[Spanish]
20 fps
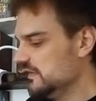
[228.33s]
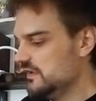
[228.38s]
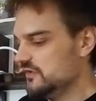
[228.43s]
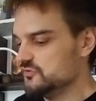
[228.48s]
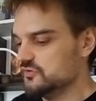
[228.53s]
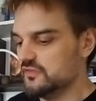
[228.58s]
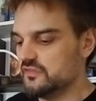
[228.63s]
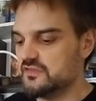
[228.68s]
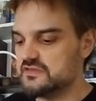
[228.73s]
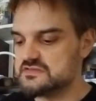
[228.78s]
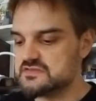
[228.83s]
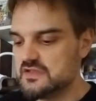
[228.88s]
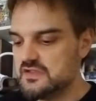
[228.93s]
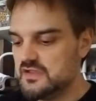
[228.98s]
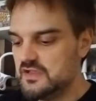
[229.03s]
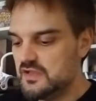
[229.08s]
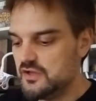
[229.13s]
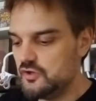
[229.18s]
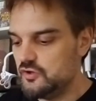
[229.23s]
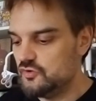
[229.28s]
Entonces,
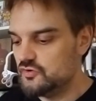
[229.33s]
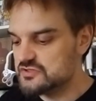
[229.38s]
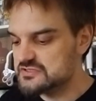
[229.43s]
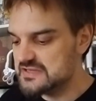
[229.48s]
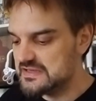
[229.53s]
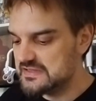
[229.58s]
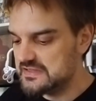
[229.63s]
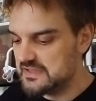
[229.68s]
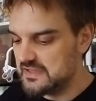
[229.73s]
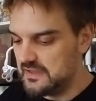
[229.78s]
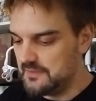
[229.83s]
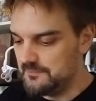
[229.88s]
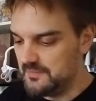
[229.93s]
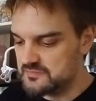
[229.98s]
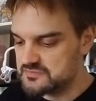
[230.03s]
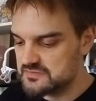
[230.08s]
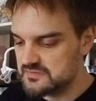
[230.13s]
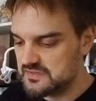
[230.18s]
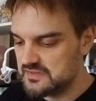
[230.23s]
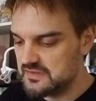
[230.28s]
no sería,
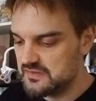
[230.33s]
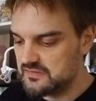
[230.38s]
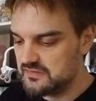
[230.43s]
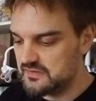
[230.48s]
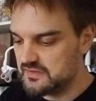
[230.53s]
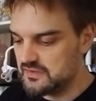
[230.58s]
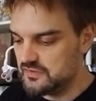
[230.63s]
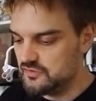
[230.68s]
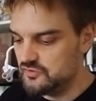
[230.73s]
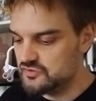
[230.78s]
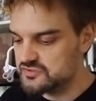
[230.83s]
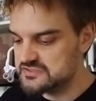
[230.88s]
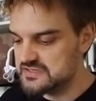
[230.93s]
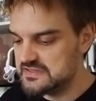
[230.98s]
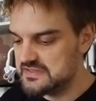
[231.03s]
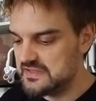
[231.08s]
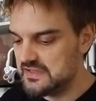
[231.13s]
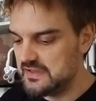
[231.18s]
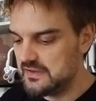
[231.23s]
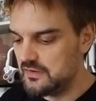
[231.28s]
vamos a ver qué dice aquí, no
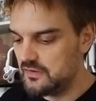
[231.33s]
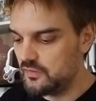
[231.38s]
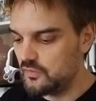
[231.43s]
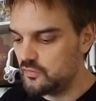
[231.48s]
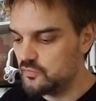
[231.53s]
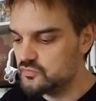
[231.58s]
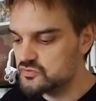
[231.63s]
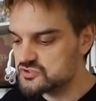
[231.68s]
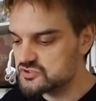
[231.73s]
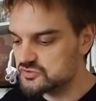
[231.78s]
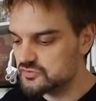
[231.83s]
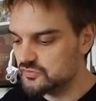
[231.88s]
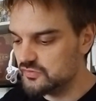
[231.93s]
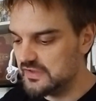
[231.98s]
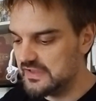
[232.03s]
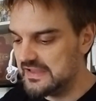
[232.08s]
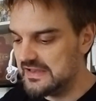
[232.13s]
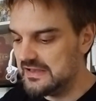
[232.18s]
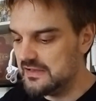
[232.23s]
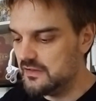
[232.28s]
sería
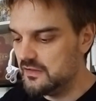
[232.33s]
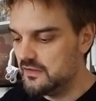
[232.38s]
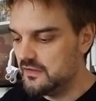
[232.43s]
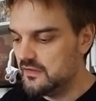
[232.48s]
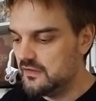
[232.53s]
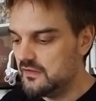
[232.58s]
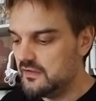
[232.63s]
justo el,